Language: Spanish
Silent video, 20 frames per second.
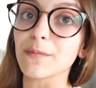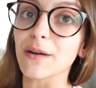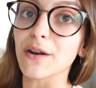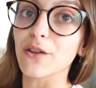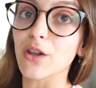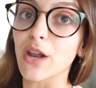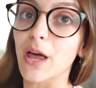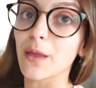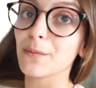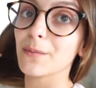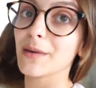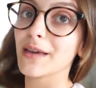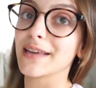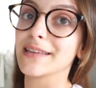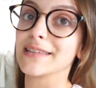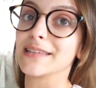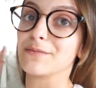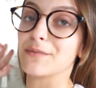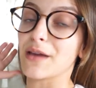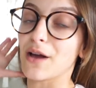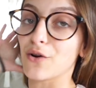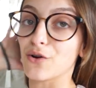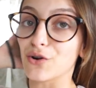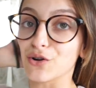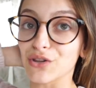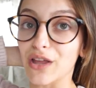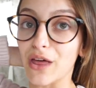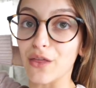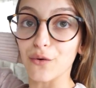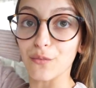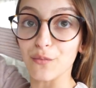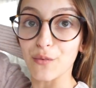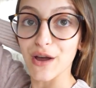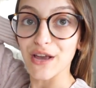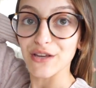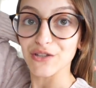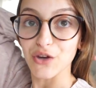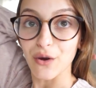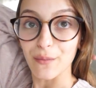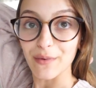Perdonadme que se me ha cortado.
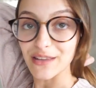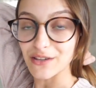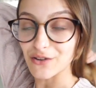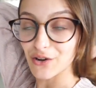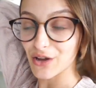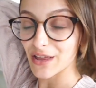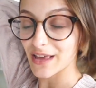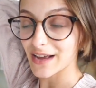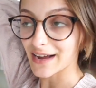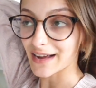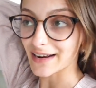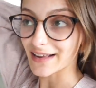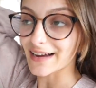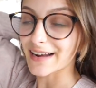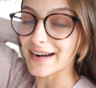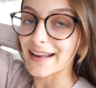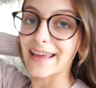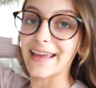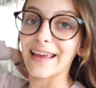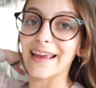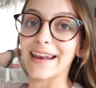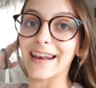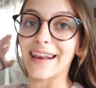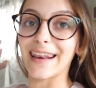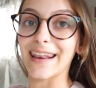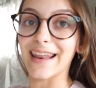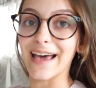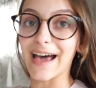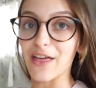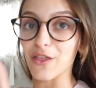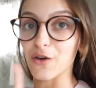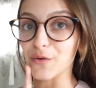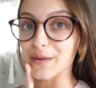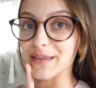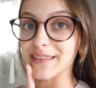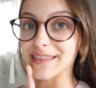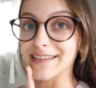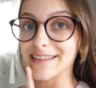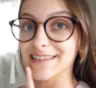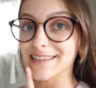Pues eso, que me he tenido que descargar el Adobe
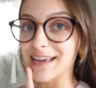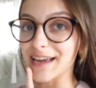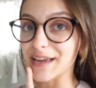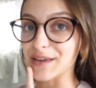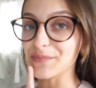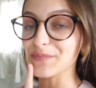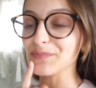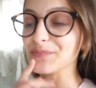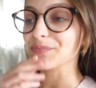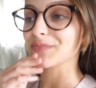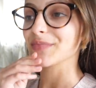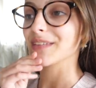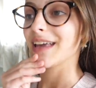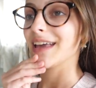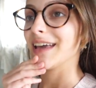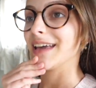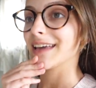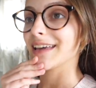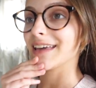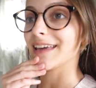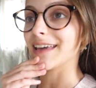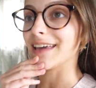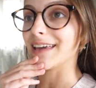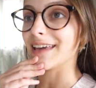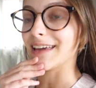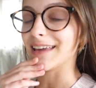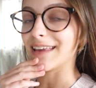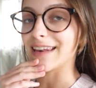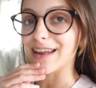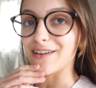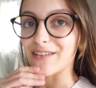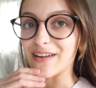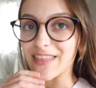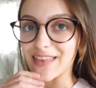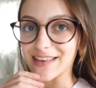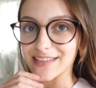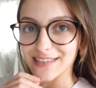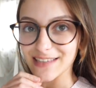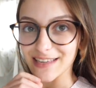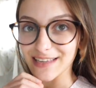InDesign, que la
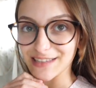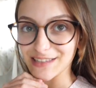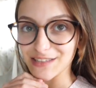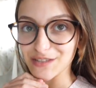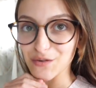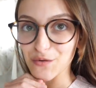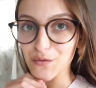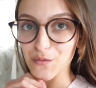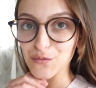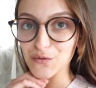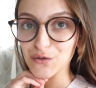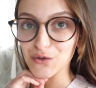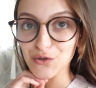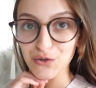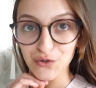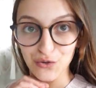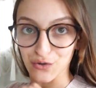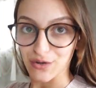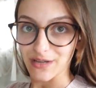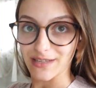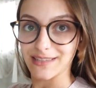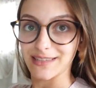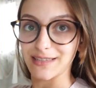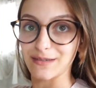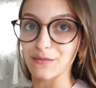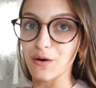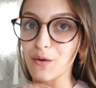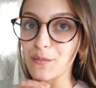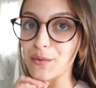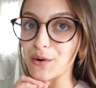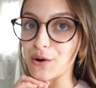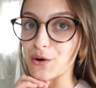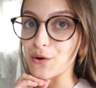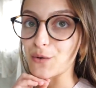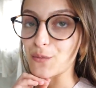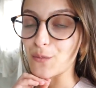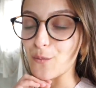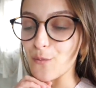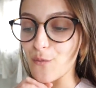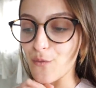verdad es que es chulísimo,
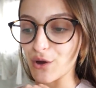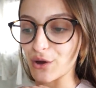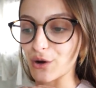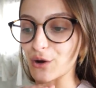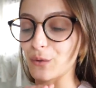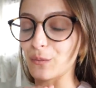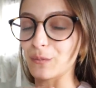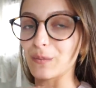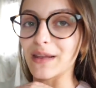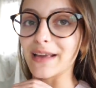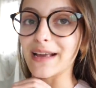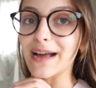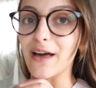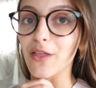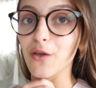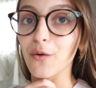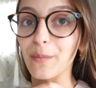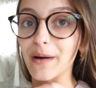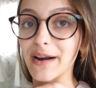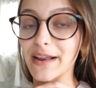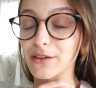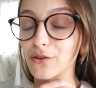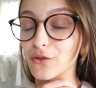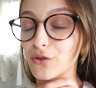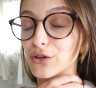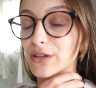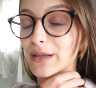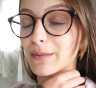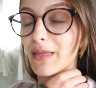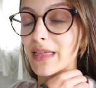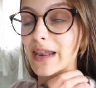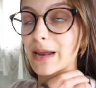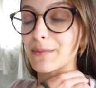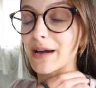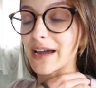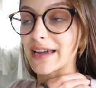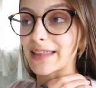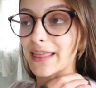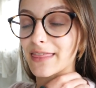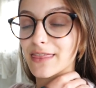pero muy complicado para todo el tema de la
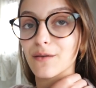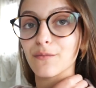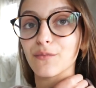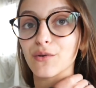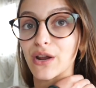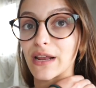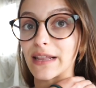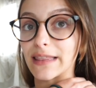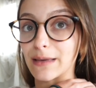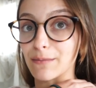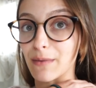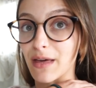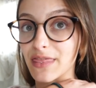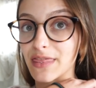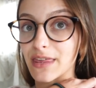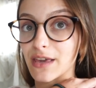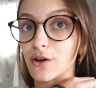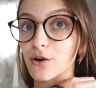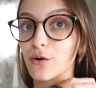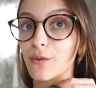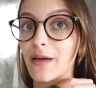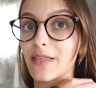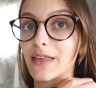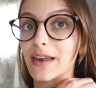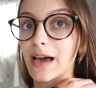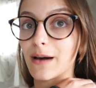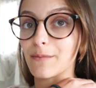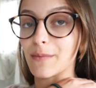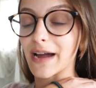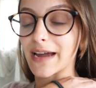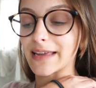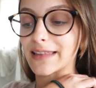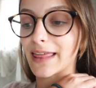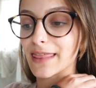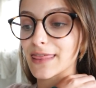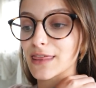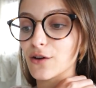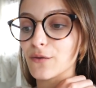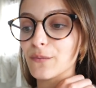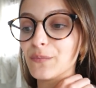maquetación, porque el tema 5 va de la
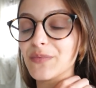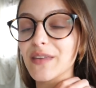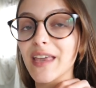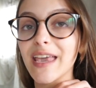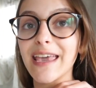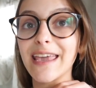maquetación.